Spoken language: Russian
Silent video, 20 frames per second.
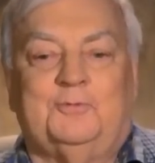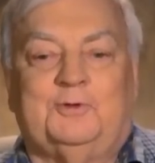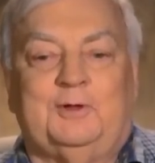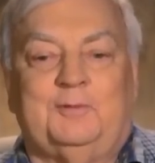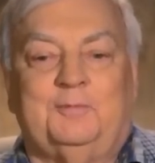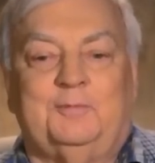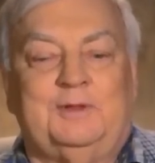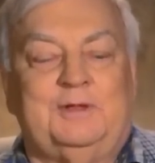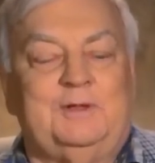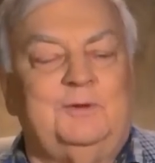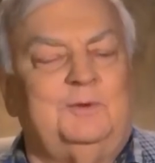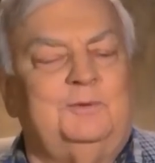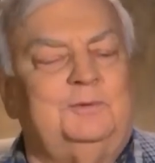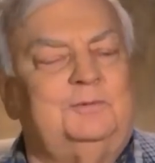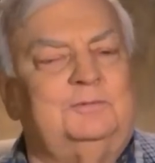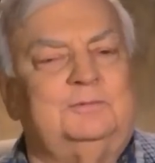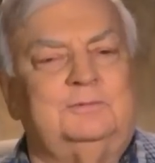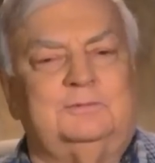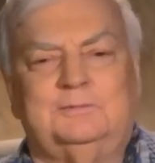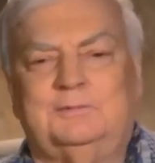Там были
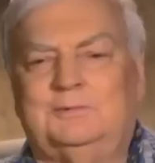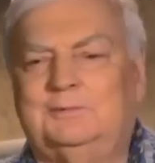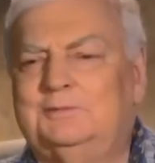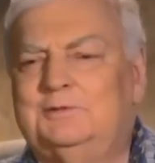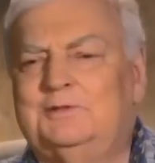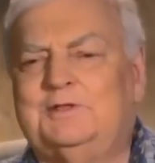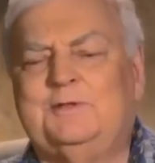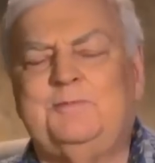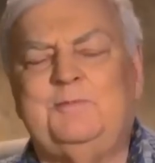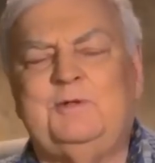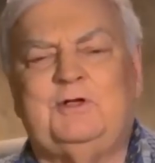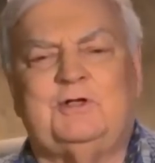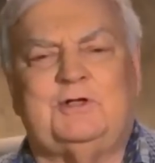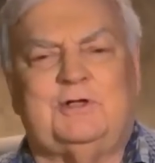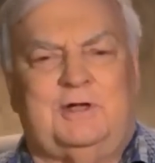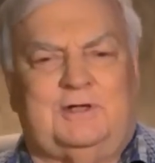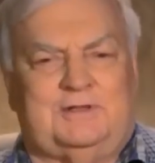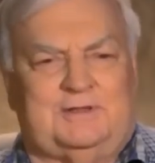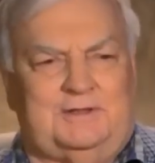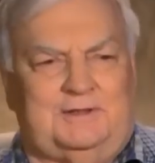
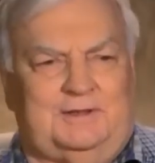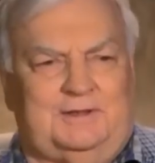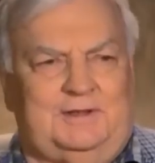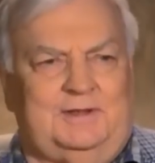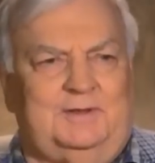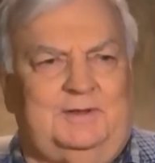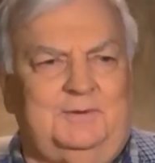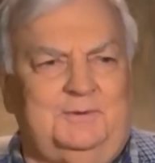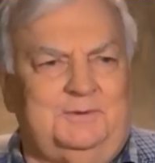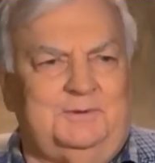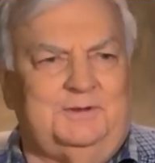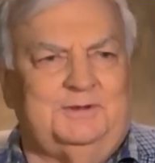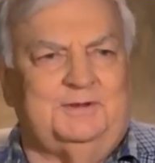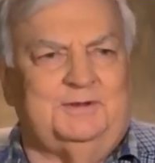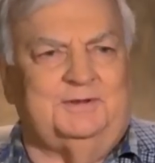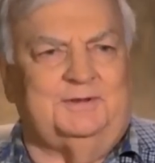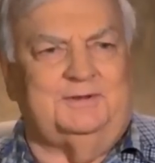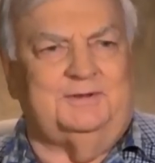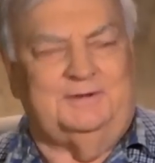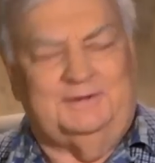замечательные
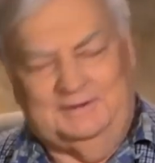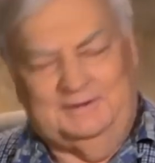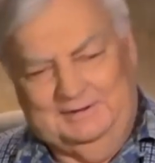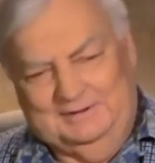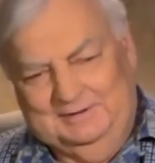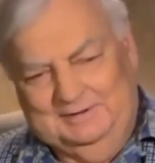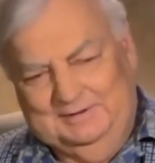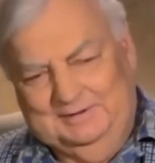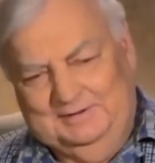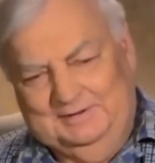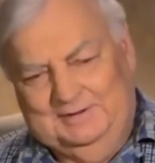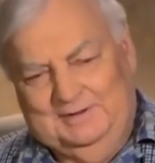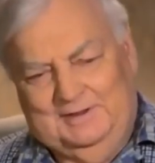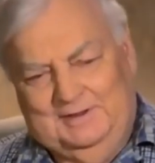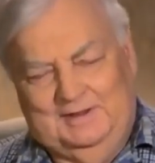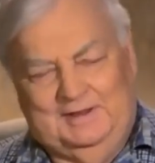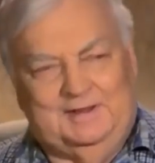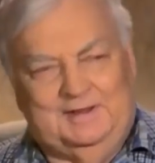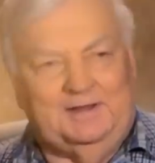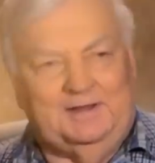люди. И